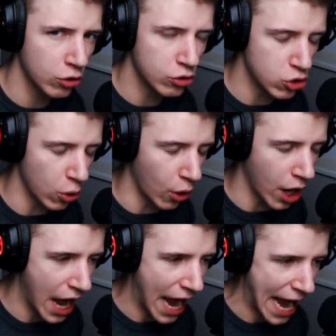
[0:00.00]
zur
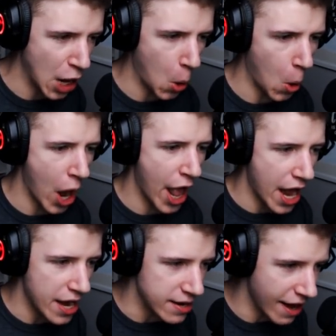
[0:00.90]
Hello
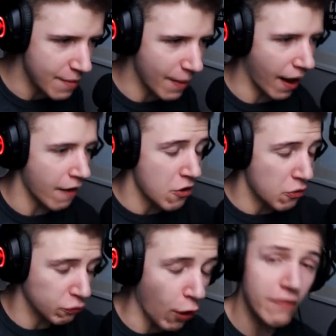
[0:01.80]
Neighbor
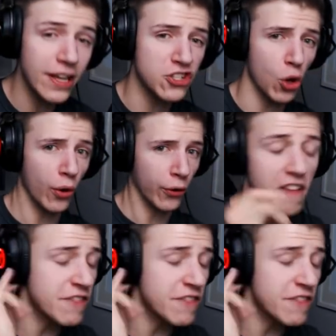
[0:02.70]
Vollversion.